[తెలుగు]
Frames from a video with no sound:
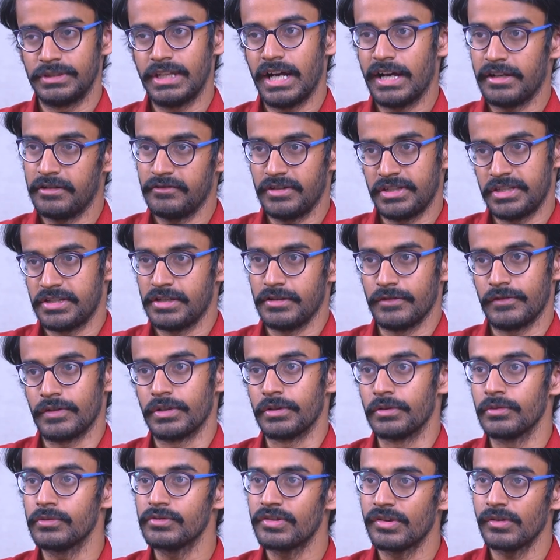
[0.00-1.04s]
దానం
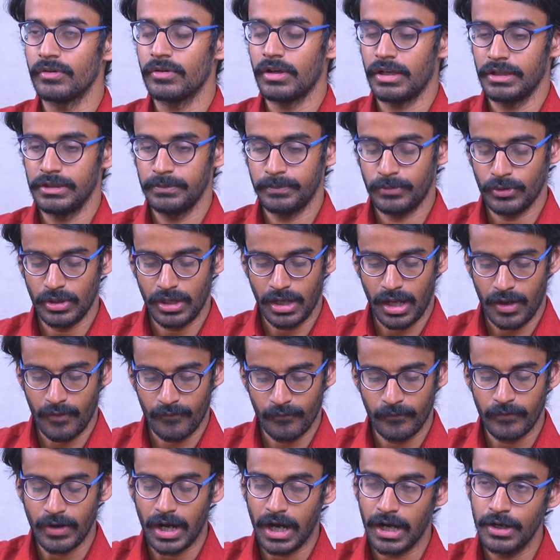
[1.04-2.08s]
ఇచ్చేవాడు సో ఇప్పుడు
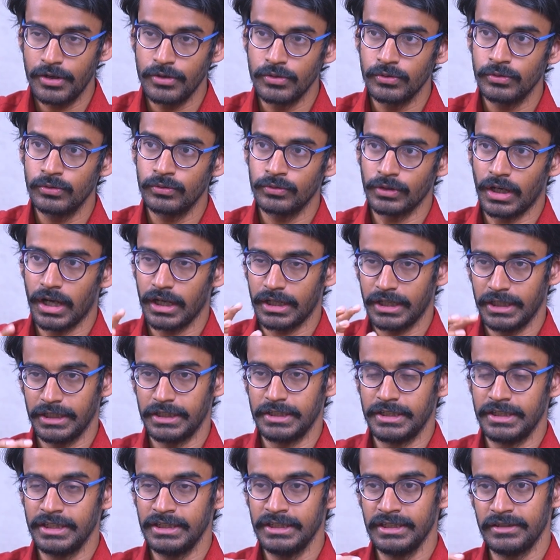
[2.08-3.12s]
వాళ్ళు ఆ
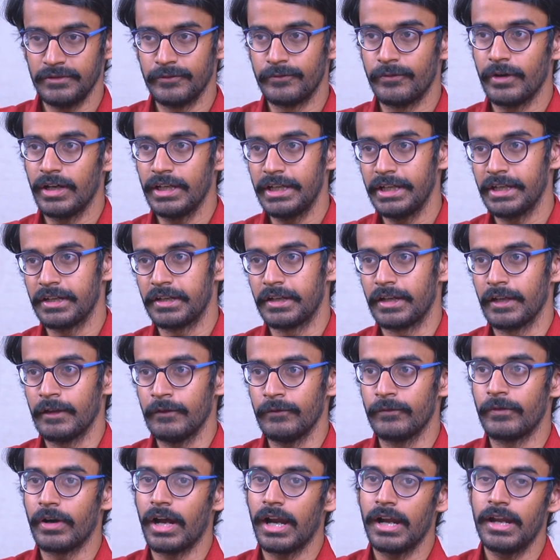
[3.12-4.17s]
కిడ్నీ ఇవ్వాలి అంటే
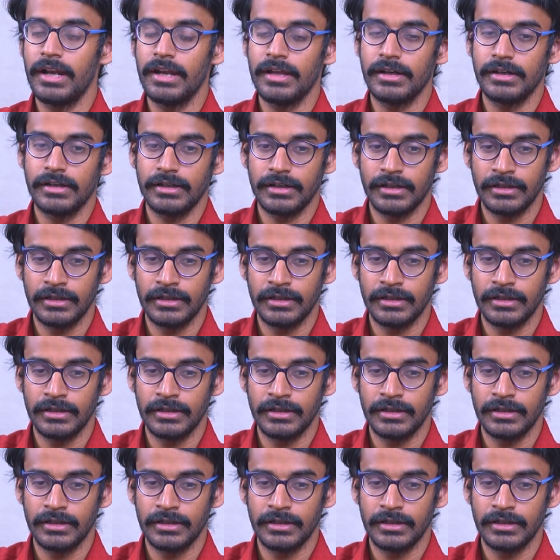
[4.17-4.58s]
వాళ్ళ